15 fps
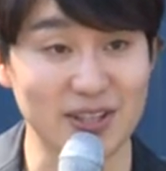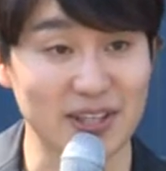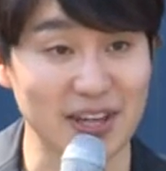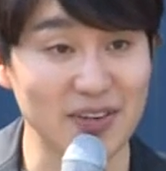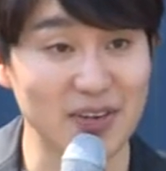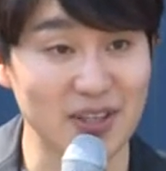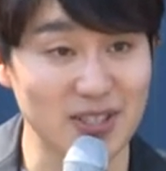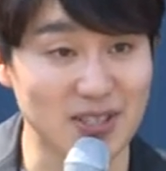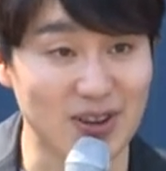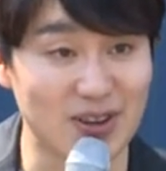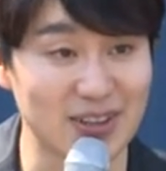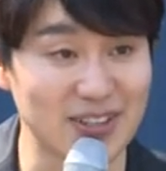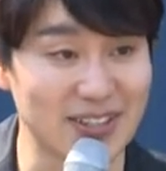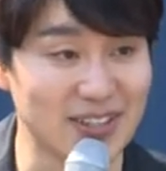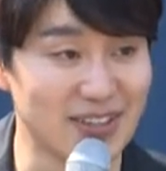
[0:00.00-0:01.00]
되게 많이
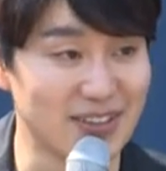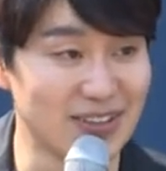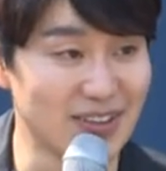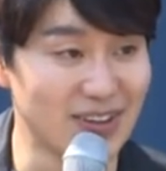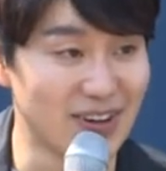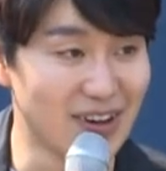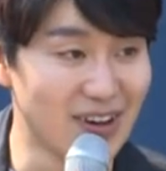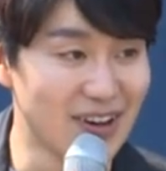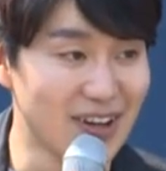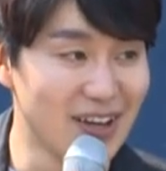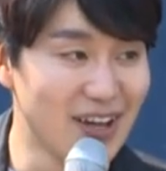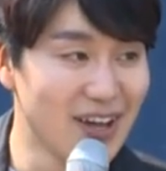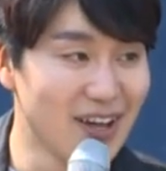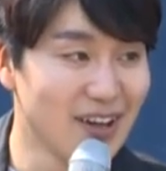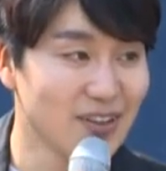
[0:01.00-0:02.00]
했었거든요.
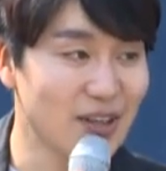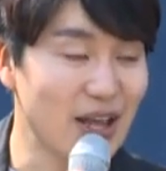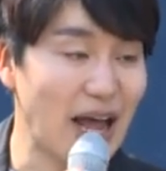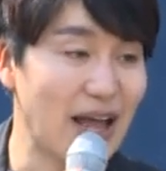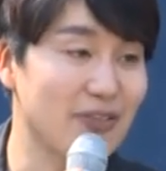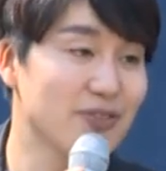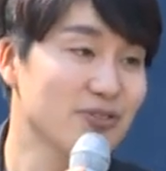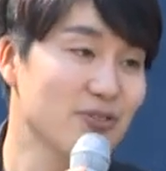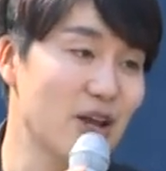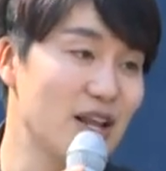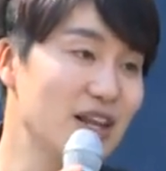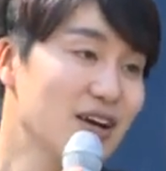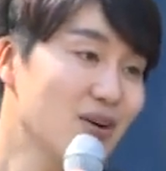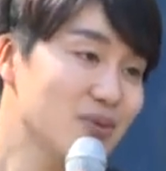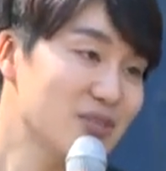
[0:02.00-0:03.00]
예, 안될
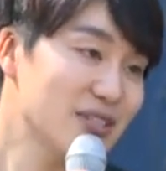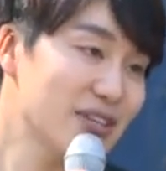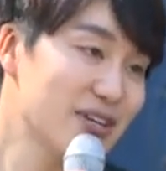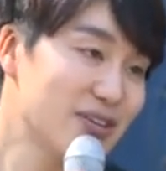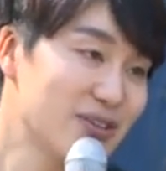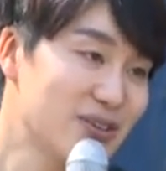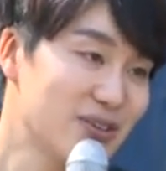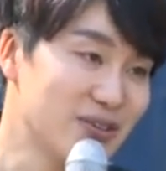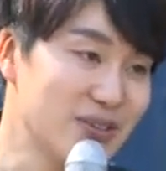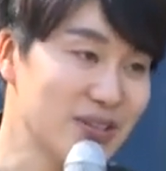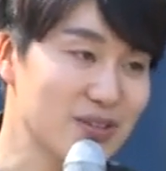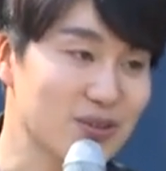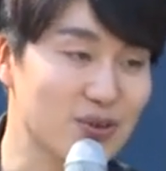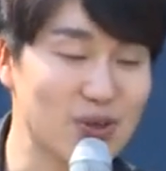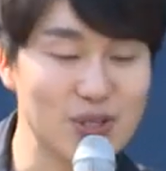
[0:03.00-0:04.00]
리가 없잖아요.
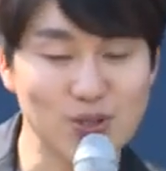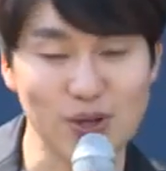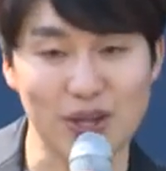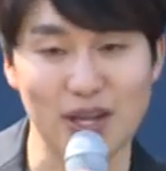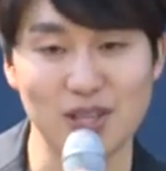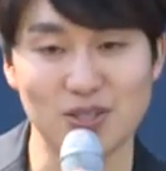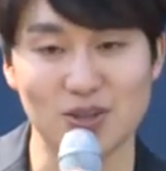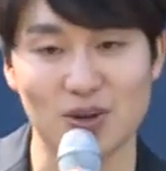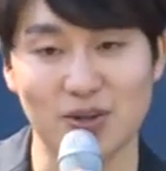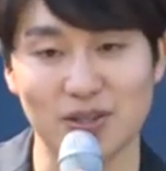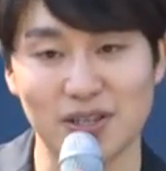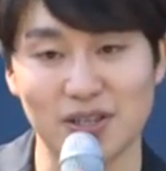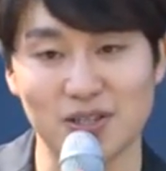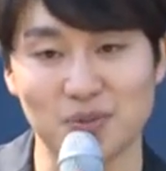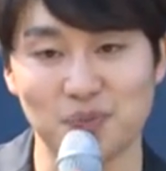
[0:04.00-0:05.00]
근데 계속 얘기했죠.
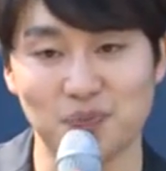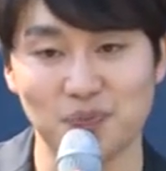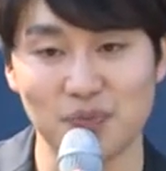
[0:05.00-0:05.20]
근데 좀